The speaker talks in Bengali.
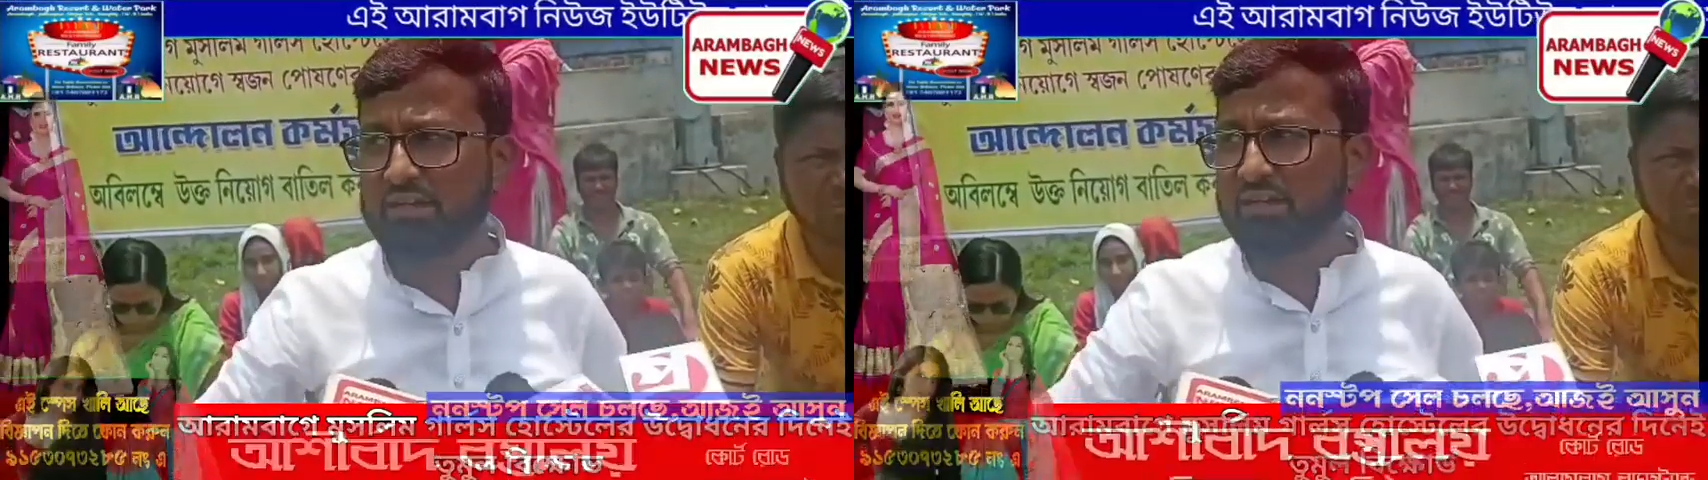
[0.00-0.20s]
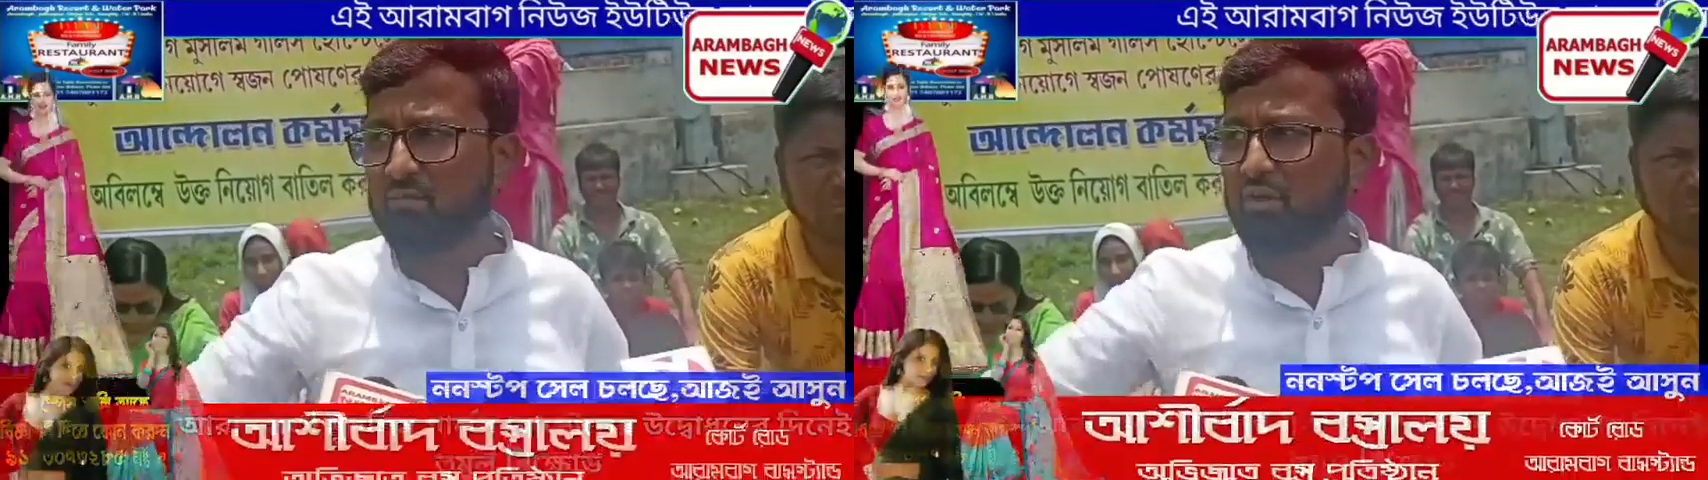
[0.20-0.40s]

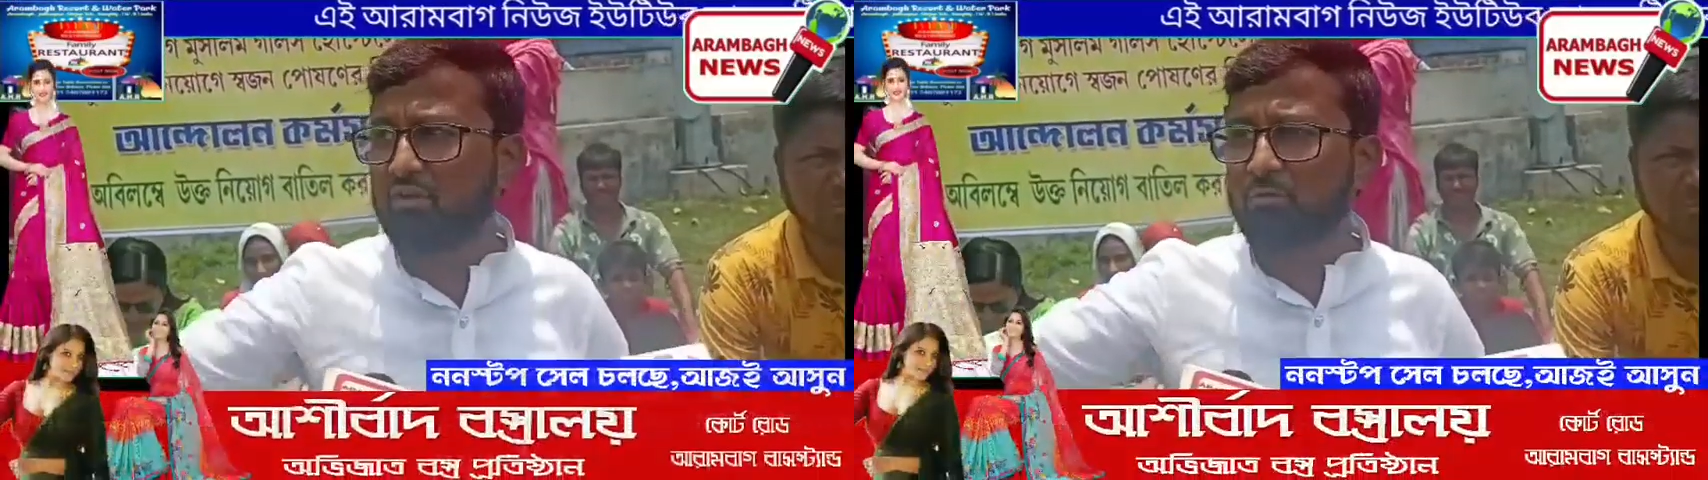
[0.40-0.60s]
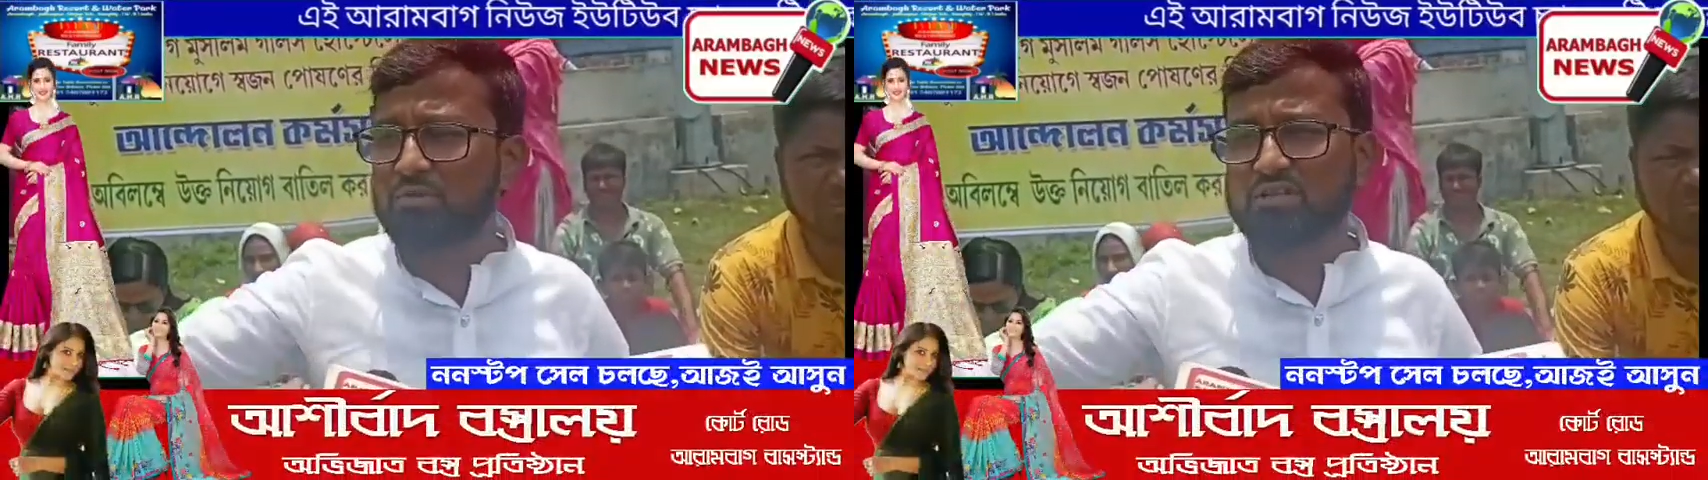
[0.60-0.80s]
এই ওয়াক
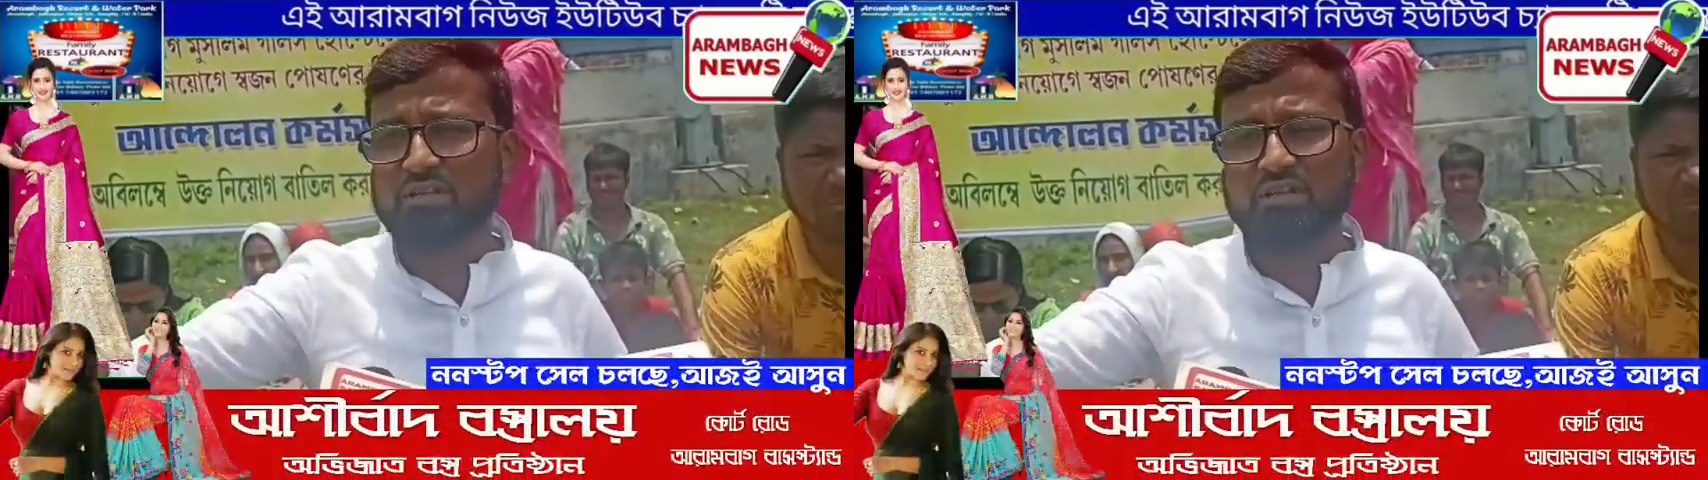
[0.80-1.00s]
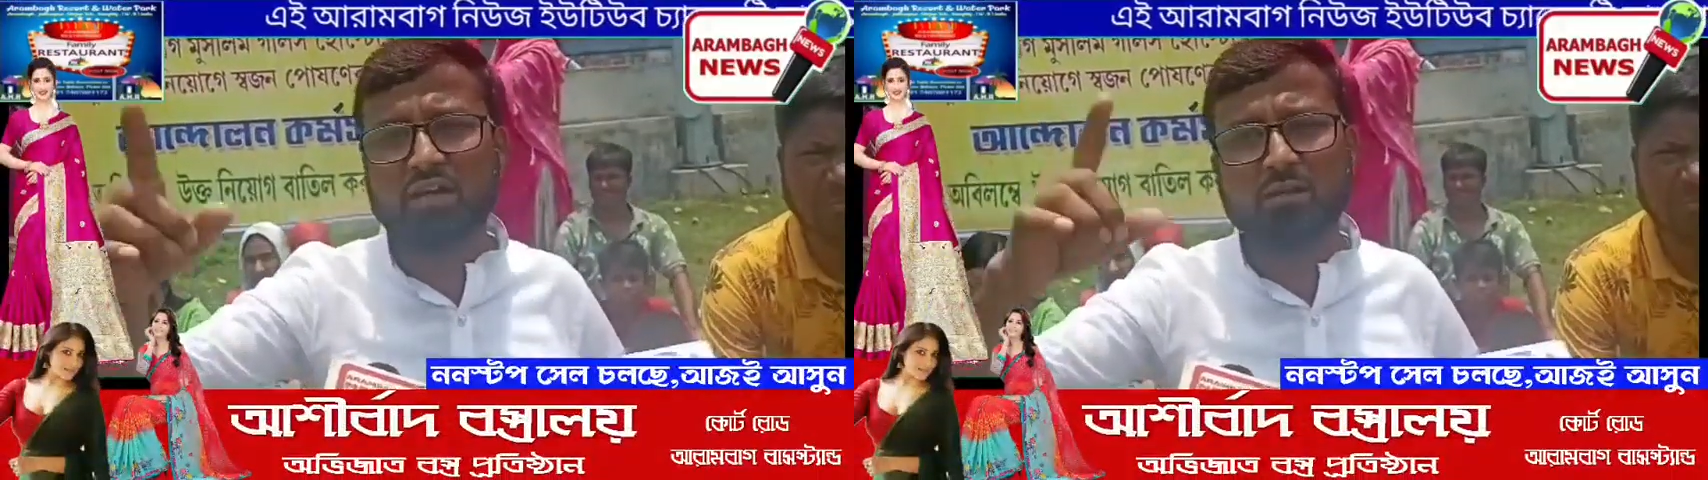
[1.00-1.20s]
অফ
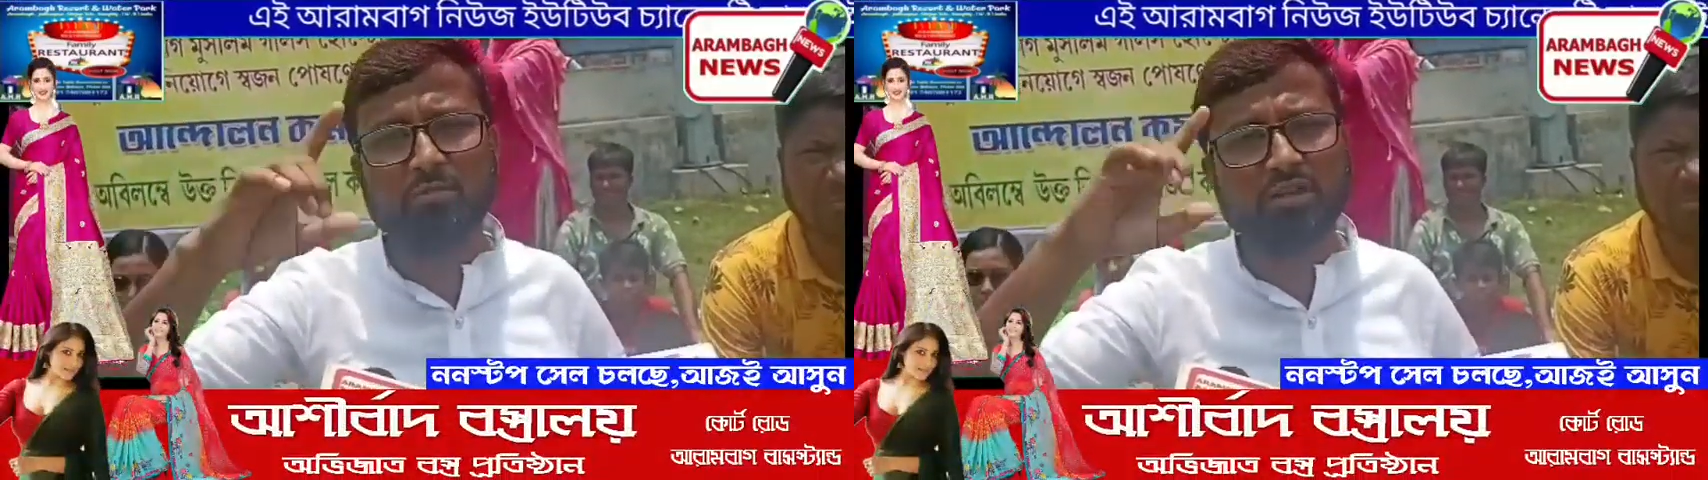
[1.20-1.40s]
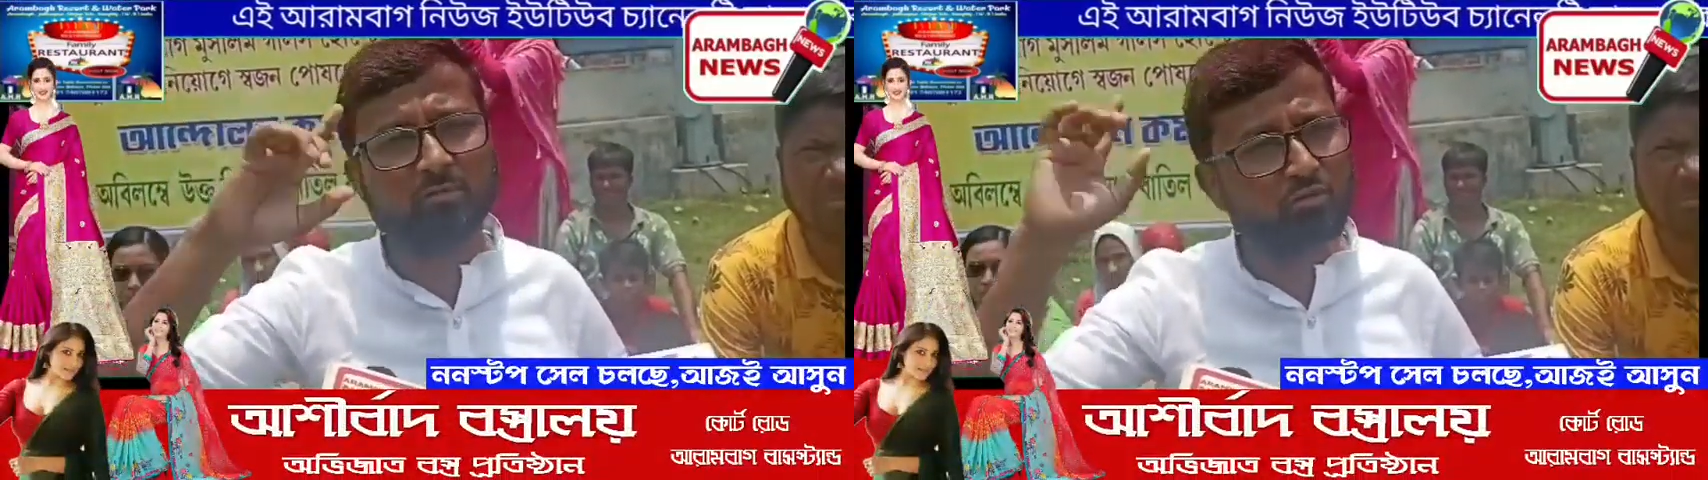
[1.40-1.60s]
স্টেটের
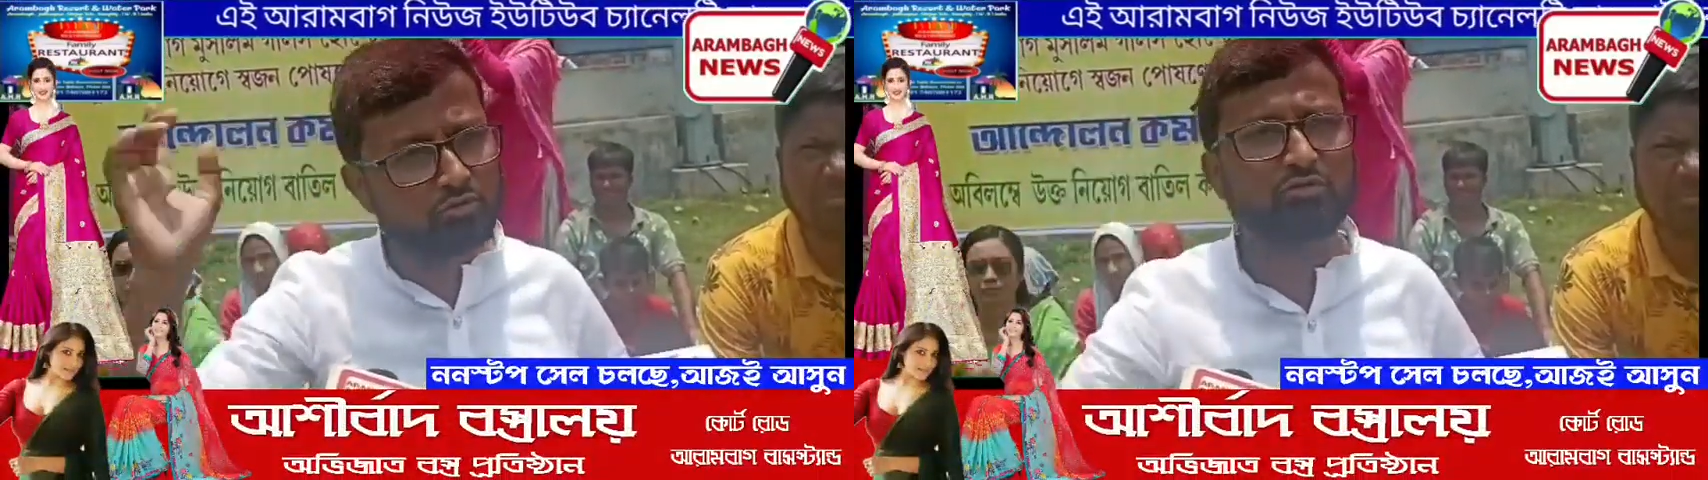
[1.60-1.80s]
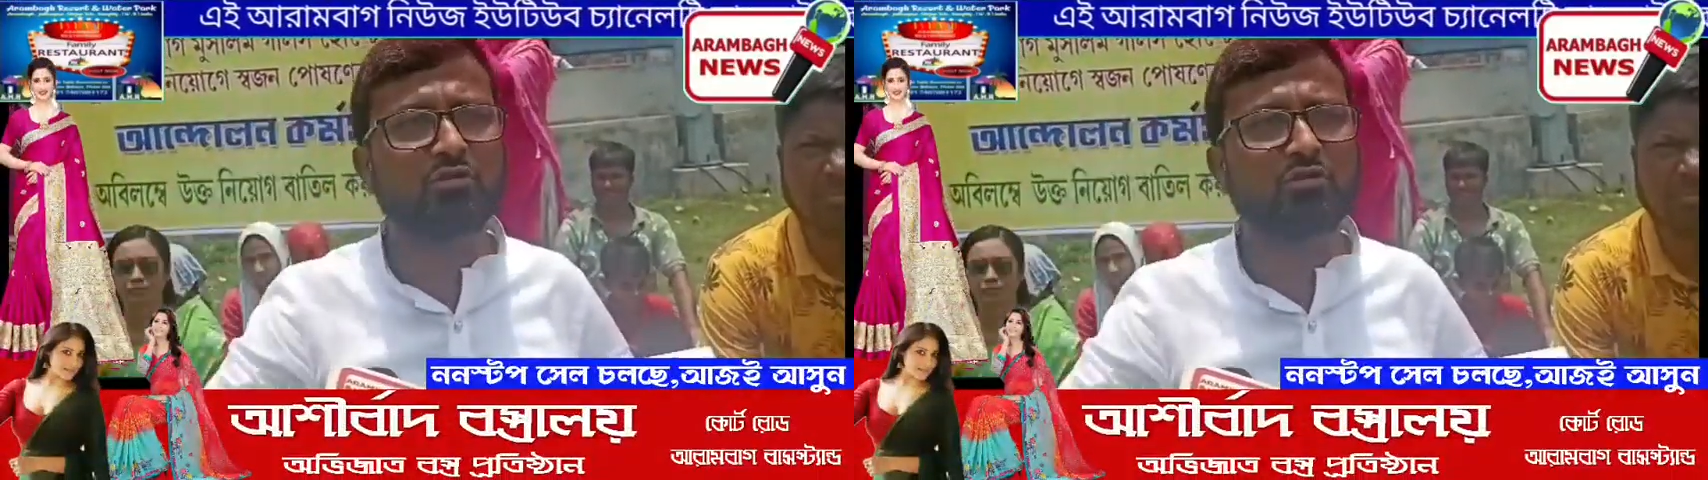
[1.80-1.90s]
আরামবাগে প্রচুর